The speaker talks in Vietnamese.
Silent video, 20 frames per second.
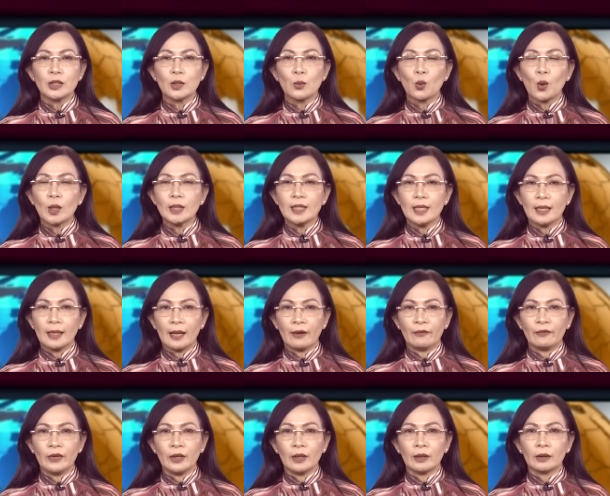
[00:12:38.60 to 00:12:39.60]
Trong quá trình
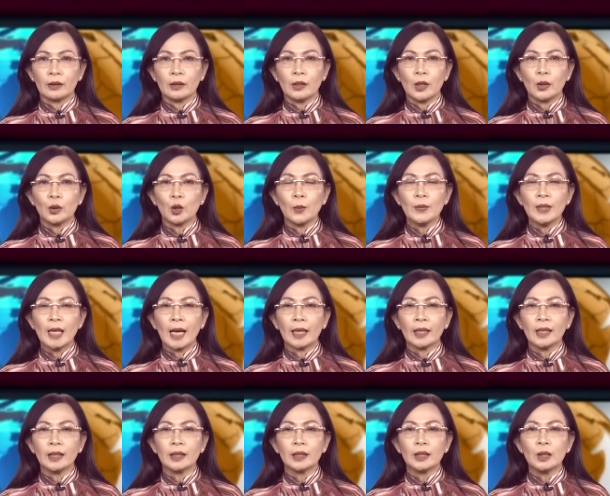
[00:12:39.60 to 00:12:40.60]
làm việc, nhóm nhà
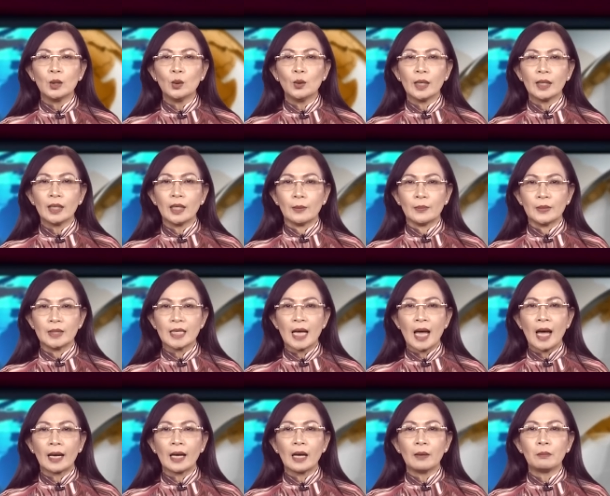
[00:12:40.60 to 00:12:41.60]
nghiên cứu đã kiểm
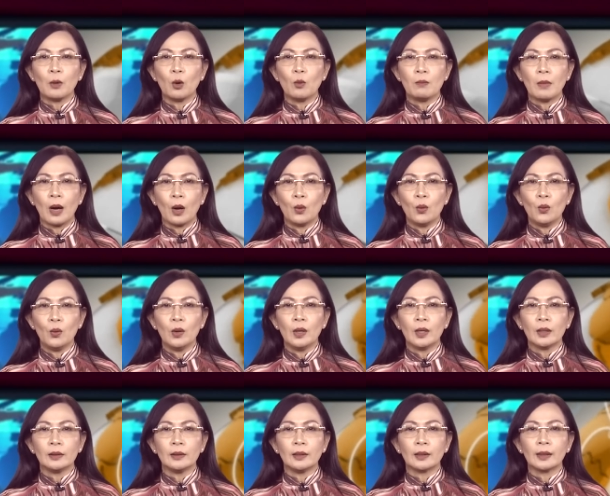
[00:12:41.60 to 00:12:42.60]
tra các mẫu máu
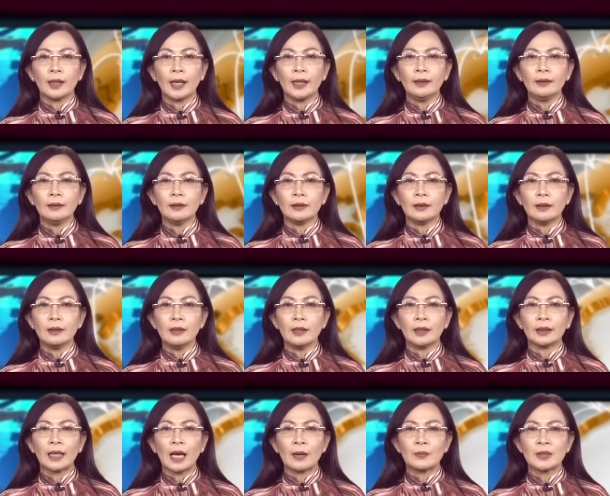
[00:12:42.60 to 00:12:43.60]
được lấy từ những
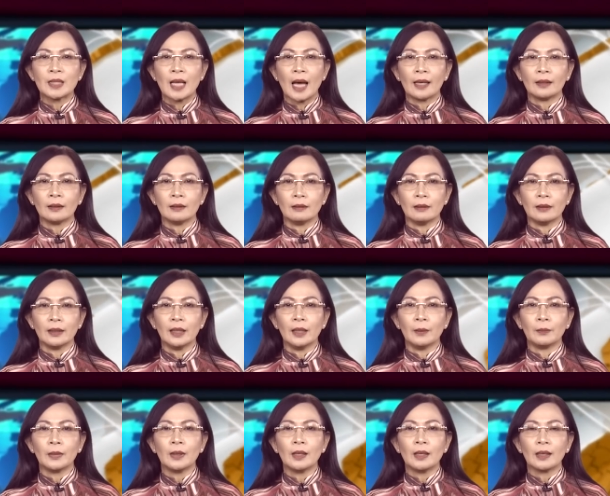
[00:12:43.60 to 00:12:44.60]
người tham gia thử
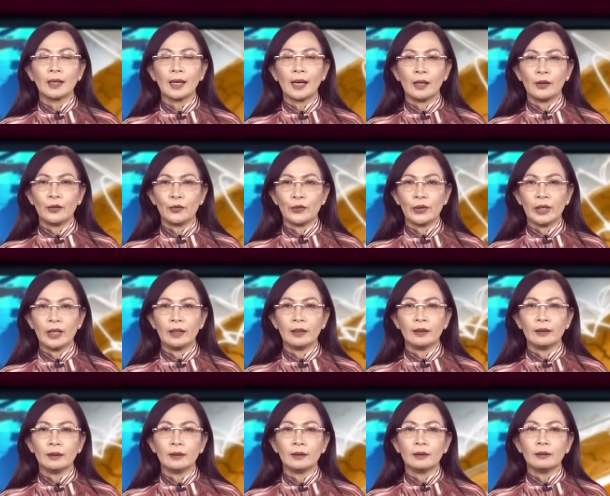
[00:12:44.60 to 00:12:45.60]
nghiệm calorie.
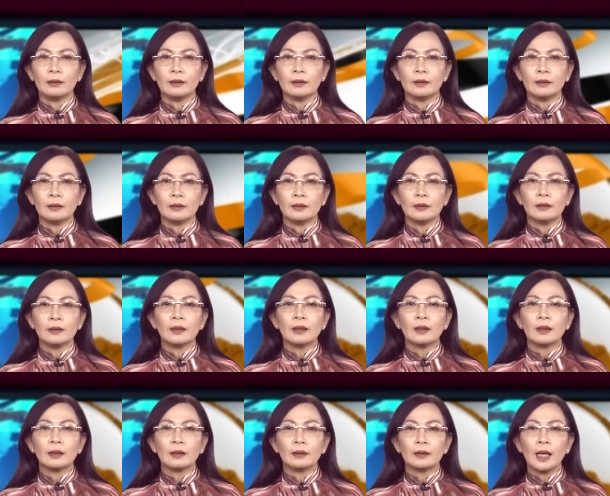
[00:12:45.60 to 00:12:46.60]

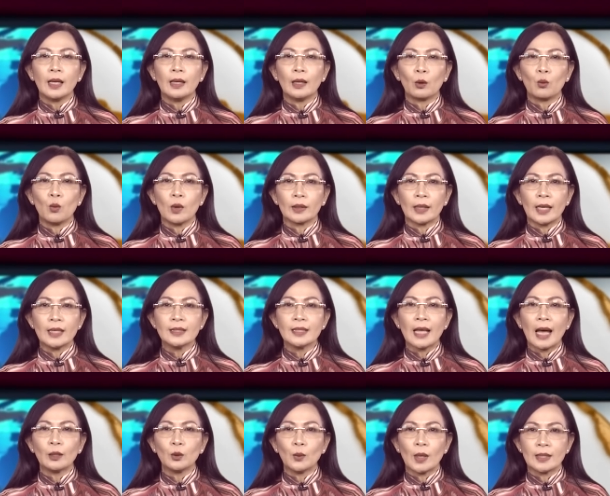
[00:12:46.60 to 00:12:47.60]
Đây là cuộc đánh
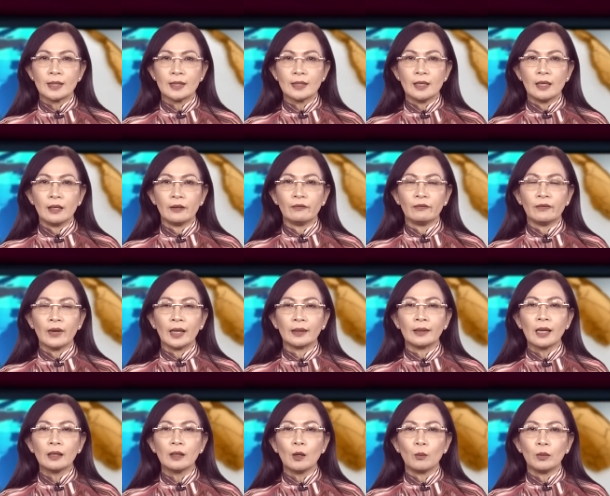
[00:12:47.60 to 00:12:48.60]
giá toàn diện về
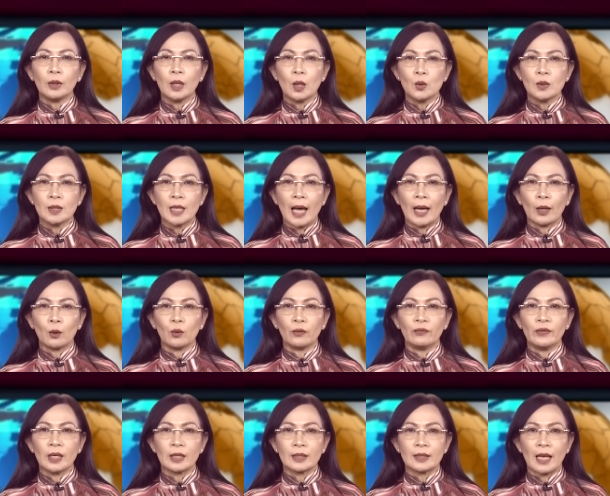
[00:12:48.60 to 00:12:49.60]
tác động lâu dài
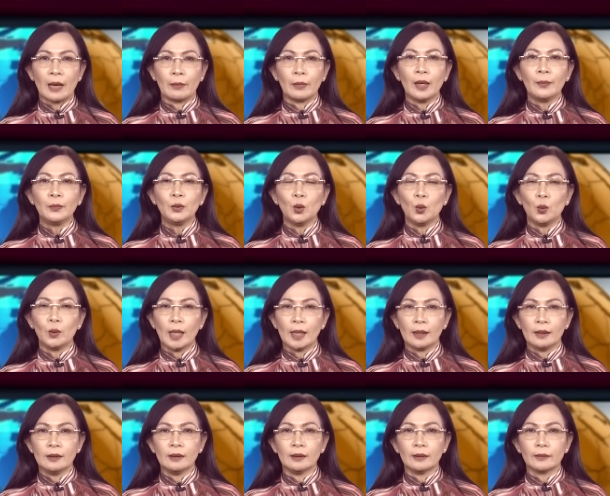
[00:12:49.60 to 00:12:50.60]
của việc giảm hấp thụ
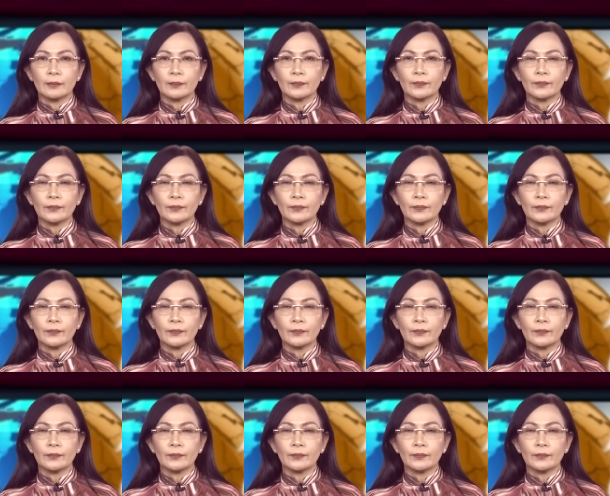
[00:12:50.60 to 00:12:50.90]
năng lượng.